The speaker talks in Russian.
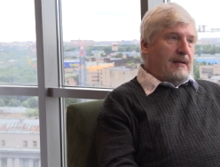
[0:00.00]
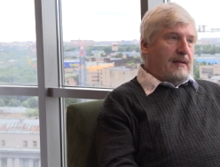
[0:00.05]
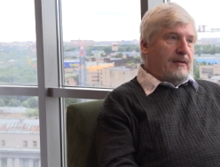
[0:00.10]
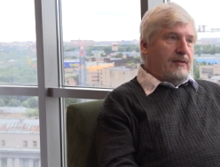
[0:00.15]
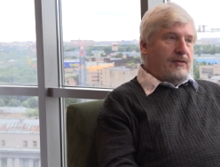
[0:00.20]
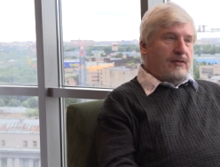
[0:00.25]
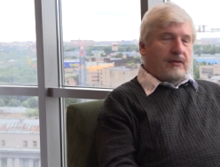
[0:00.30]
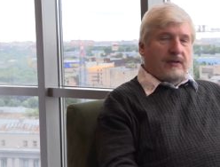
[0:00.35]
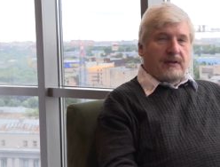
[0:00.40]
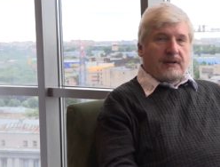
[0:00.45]

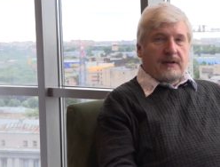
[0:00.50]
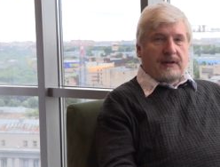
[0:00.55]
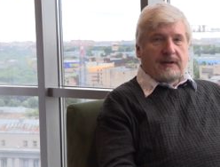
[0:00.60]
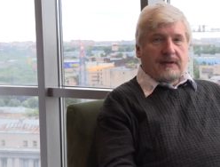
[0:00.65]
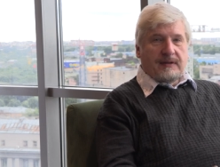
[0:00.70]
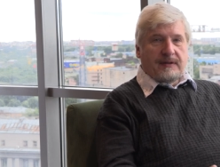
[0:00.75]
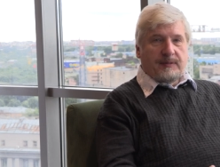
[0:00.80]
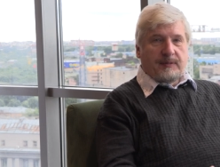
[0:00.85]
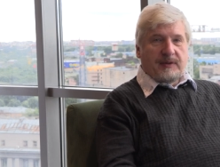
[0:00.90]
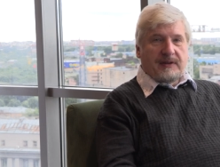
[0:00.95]
Значит,
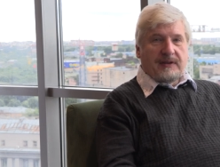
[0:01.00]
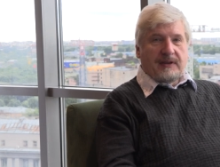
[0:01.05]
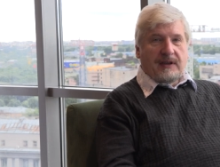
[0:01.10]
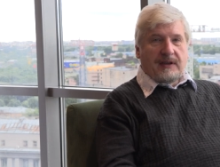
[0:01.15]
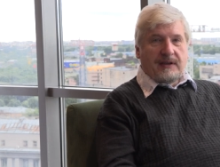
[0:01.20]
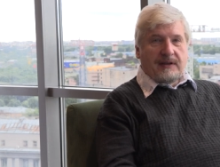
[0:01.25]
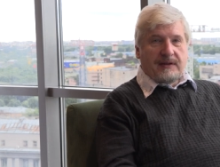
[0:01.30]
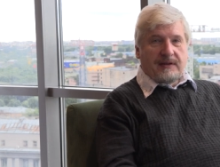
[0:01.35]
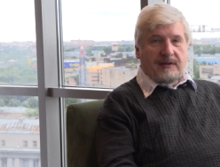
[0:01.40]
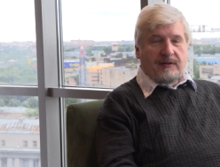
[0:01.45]
это
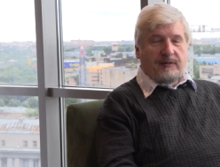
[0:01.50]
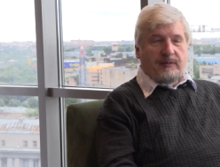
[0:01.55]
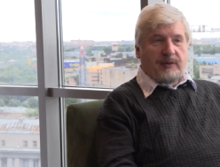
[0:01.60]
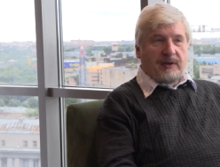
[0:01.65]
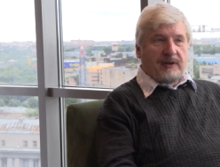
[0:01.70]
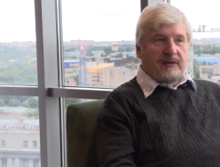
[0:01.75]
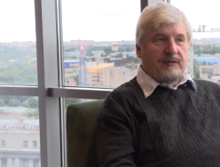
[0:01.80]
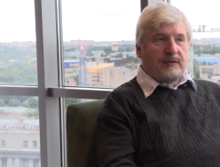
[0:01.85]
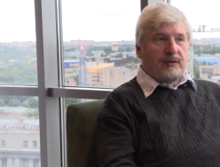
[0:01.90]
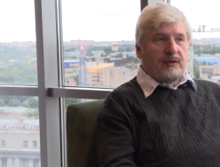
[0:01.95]
специалисты в
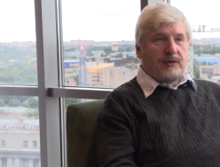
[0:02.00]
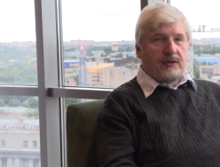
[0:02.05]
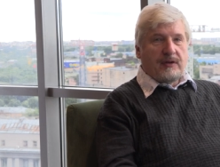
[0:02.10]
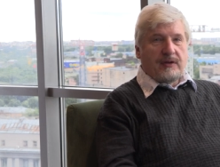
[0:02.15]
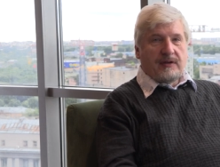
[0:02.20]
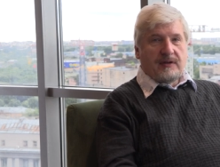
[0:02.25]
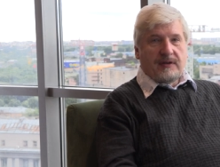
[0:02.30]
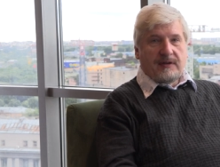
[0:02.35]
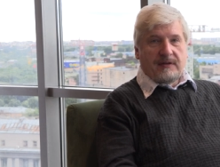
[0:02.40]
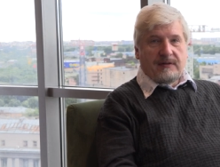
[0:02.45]
первую
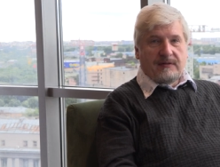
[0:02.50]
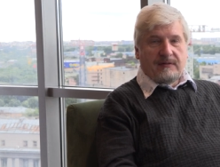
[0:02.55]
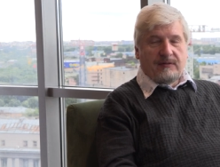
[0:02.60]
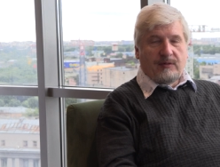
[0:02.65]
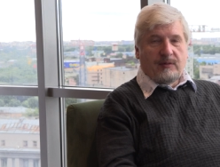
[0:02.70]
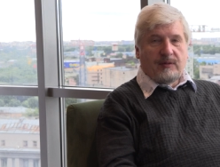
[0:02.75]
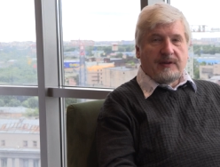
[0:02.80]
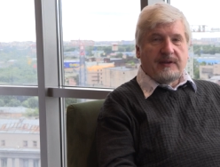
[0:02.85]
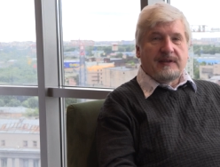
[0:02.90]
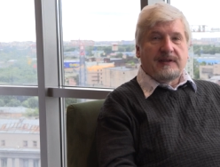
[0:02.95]
очередь в
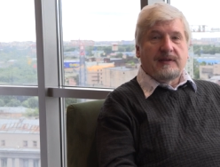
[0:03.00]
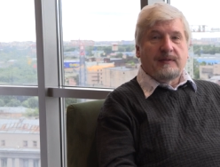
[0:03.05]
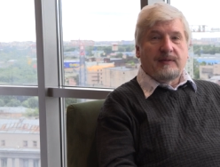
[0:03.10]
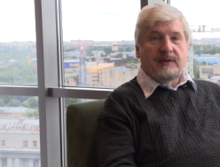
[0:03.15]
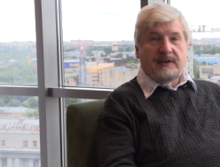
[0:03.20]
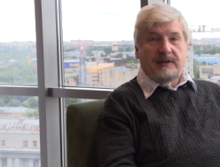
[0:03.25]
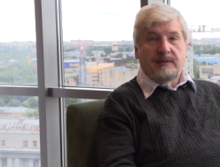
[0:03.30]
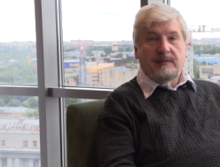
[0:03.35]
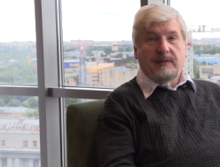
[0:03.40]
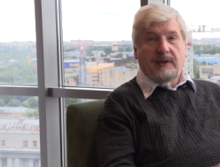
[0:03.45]
области
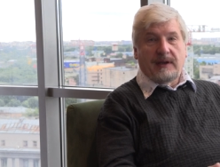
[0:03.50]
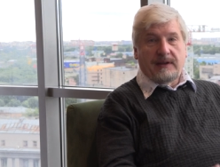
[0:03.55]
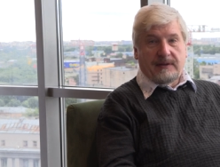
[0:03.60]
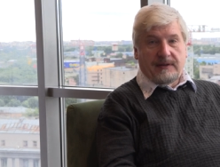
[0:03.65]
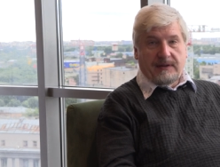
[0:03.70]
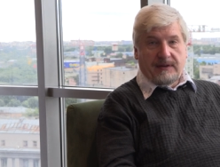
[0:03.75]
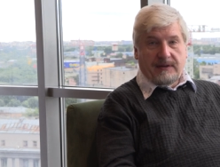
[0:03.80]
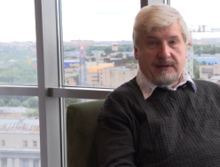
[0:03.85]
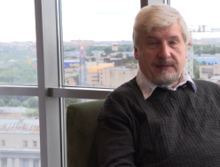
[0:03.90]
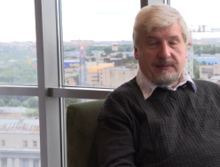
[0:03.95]

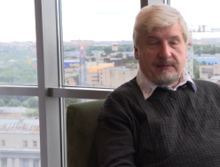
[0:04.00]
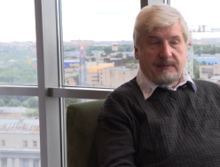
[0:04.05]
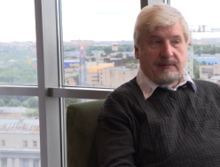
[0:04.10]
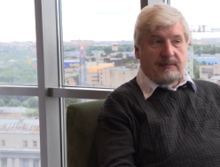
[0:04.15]
математики.